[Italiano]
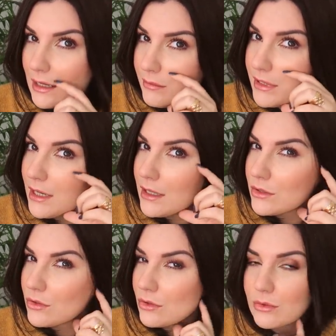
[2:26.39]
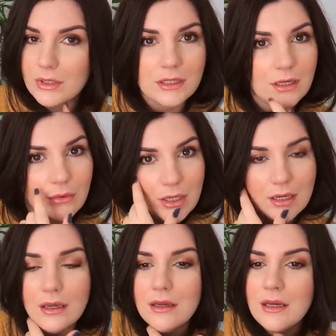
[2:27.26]
le mie sono queste
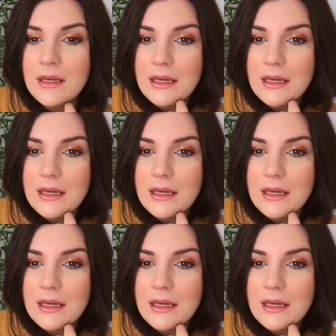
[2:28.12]
qui,